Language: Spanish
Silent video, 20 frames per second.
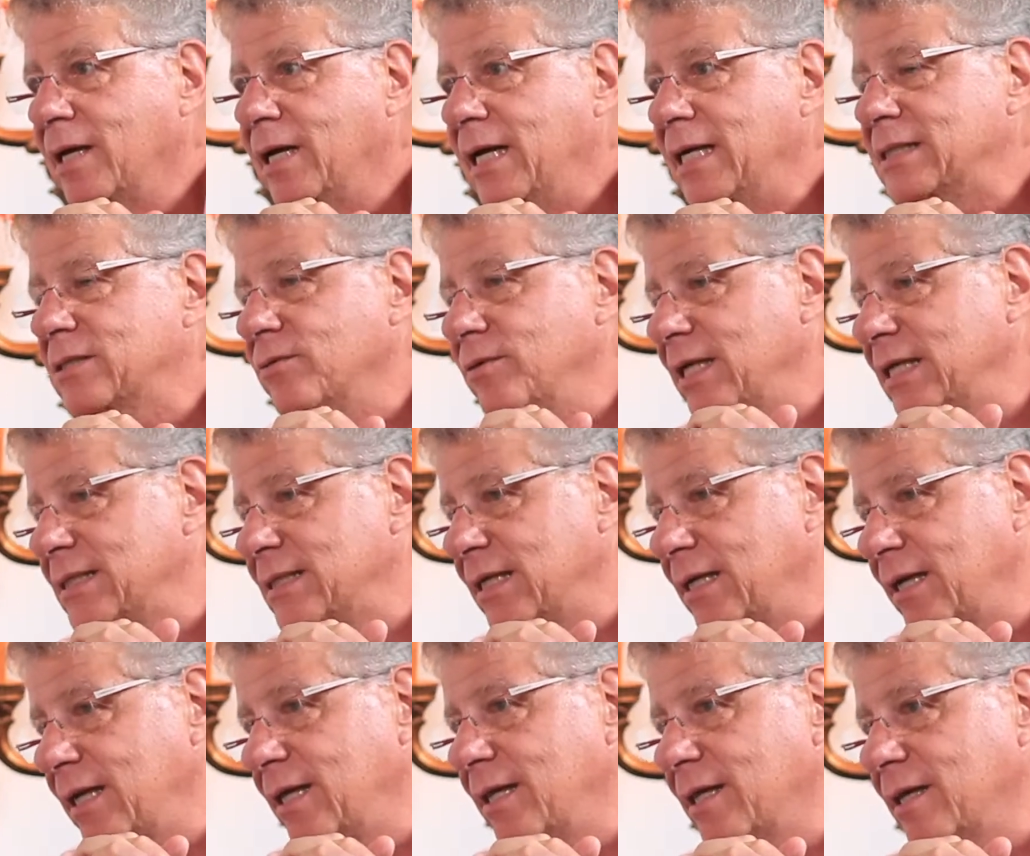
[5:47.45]
Es una
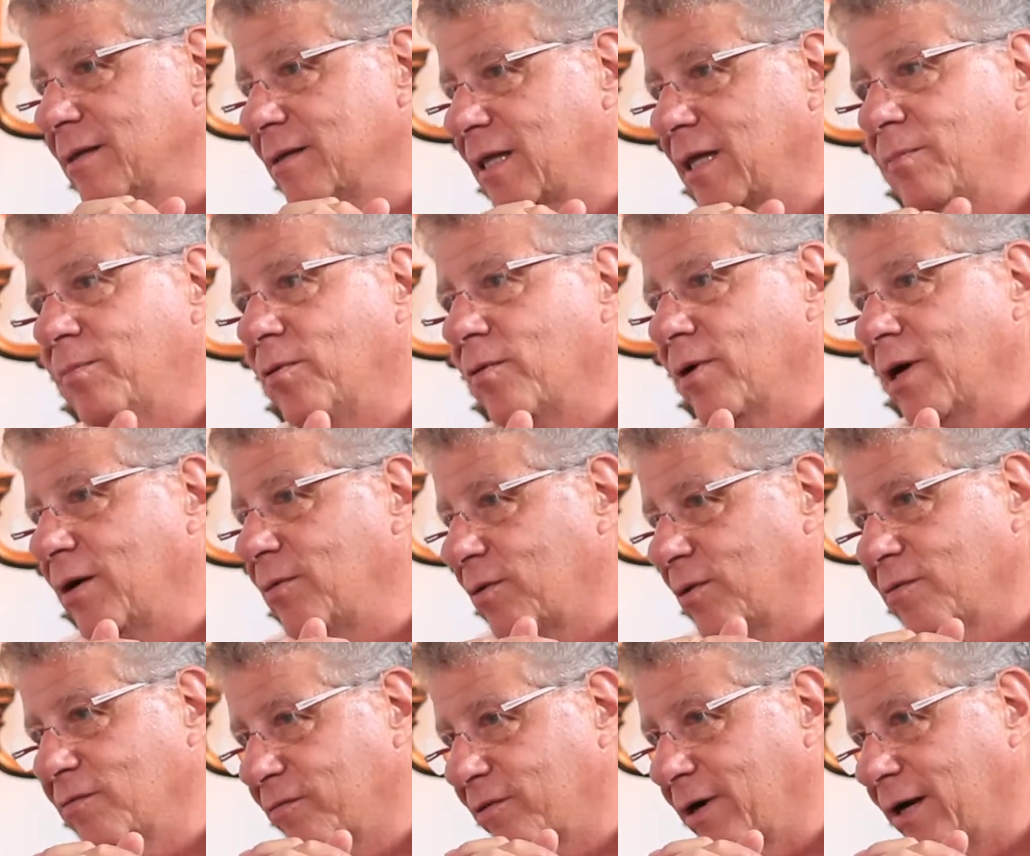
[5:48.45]
serie de tipo
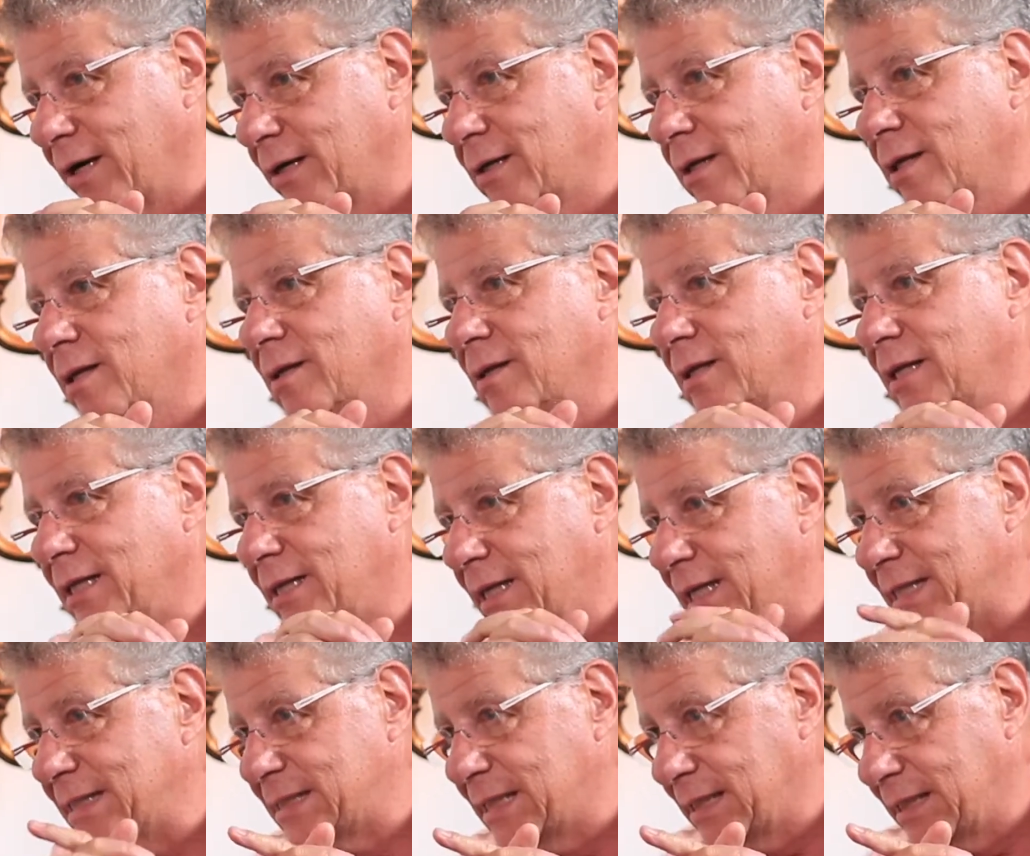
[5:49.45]
House of Cards de
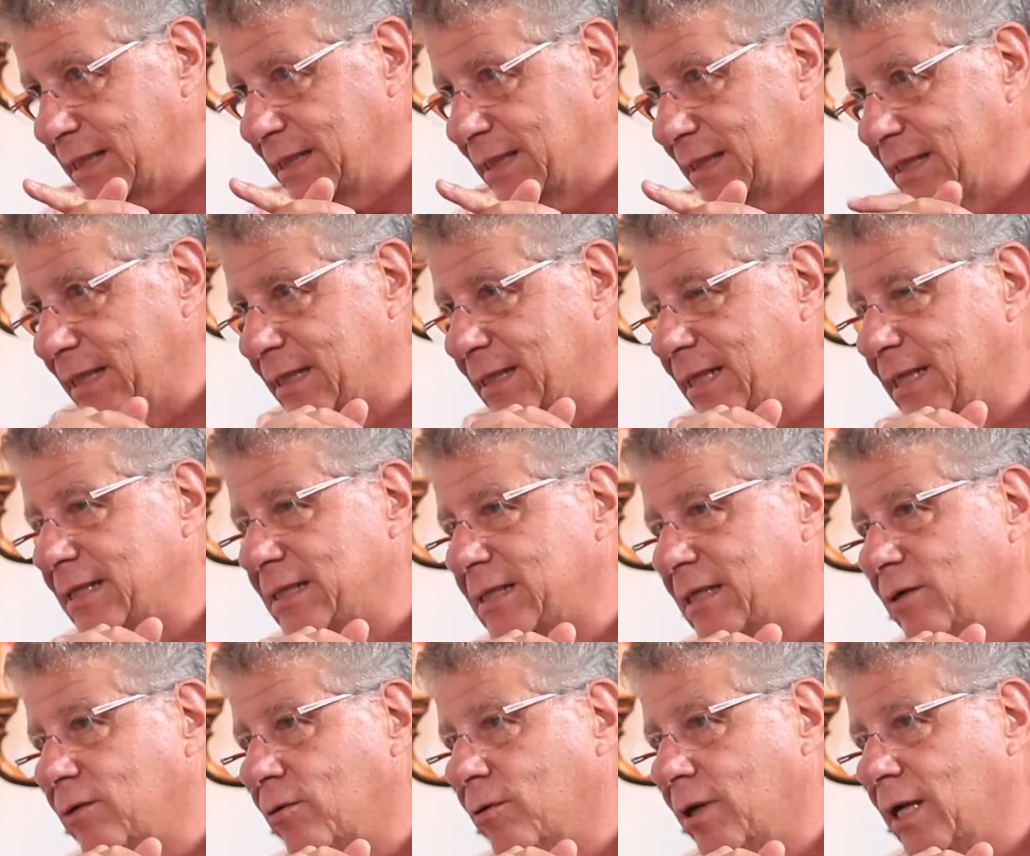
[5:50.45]
13, de
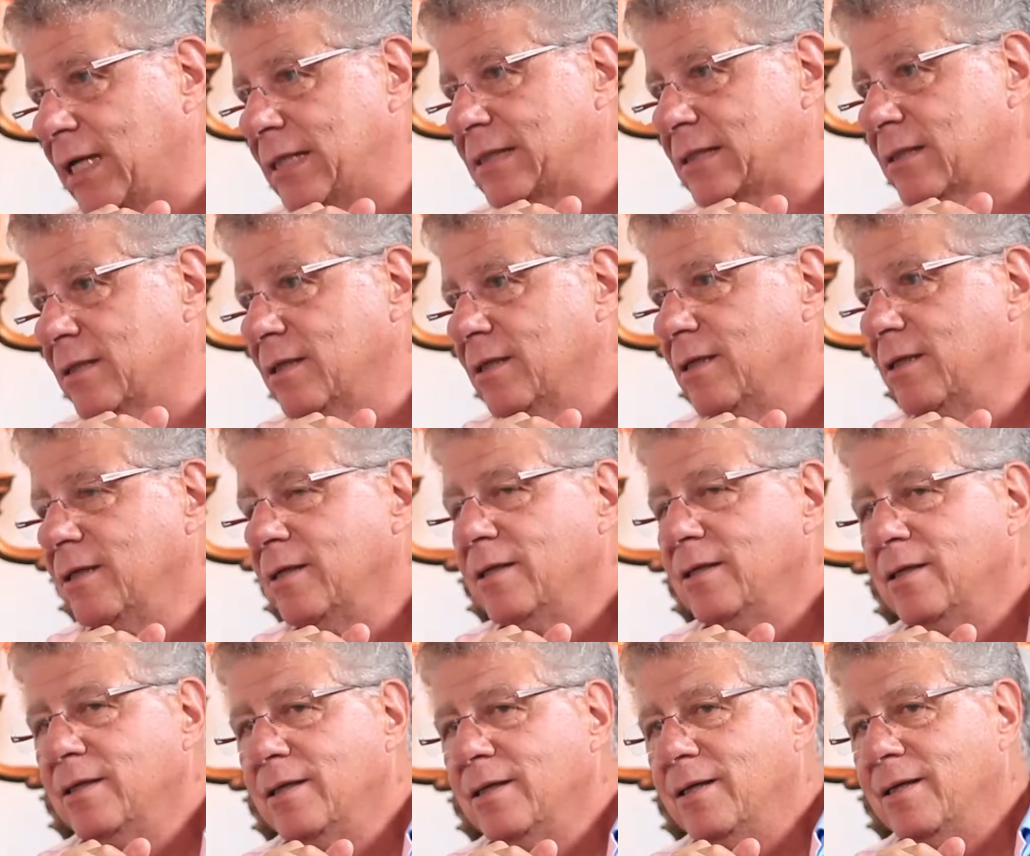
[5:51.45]
13 horas
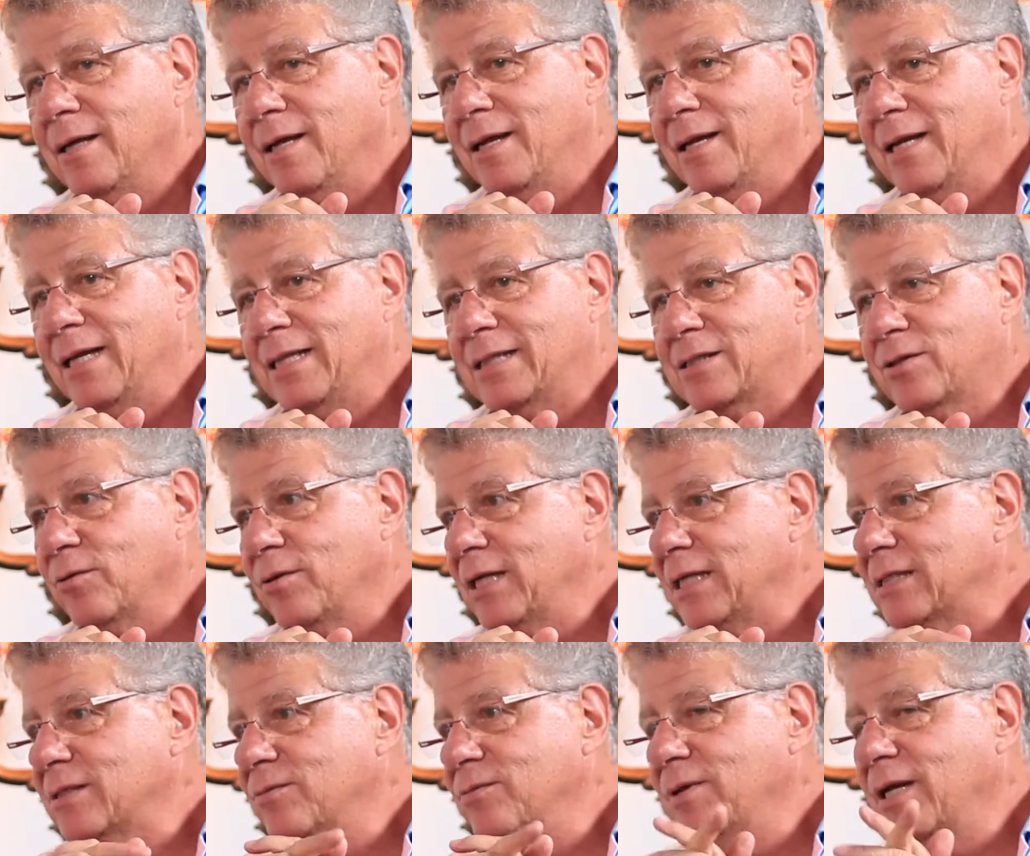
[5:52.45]
y la historia
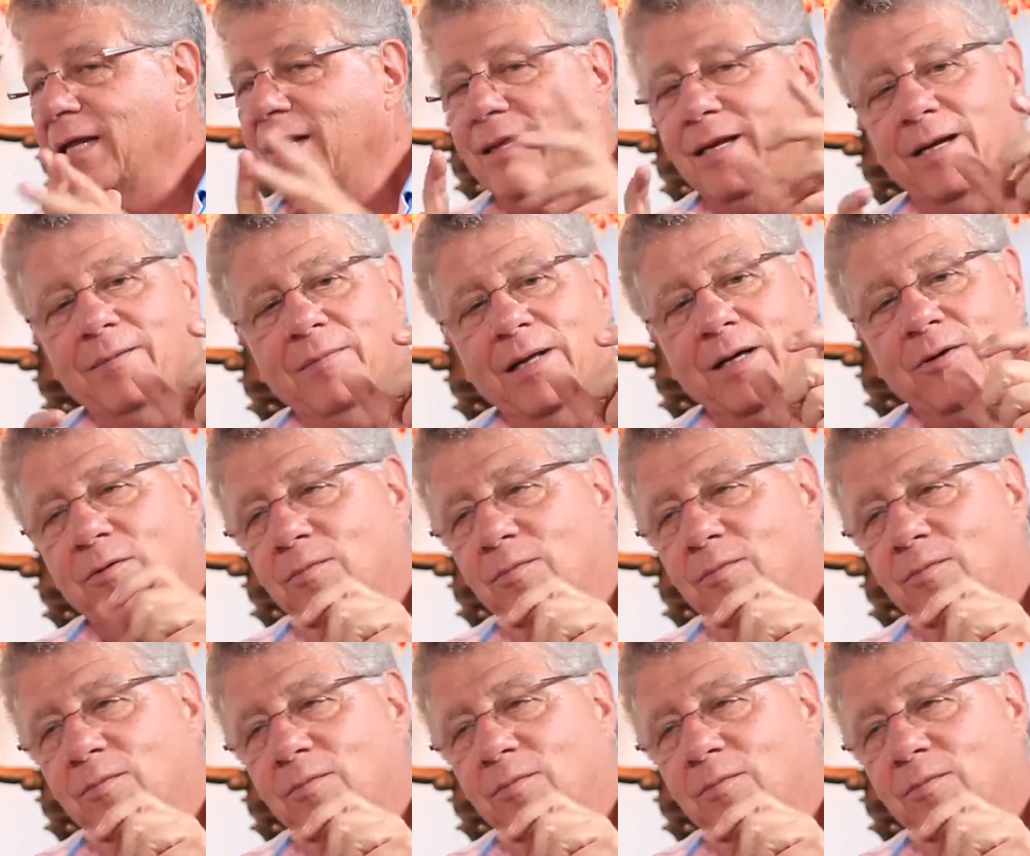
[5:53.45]
es una drama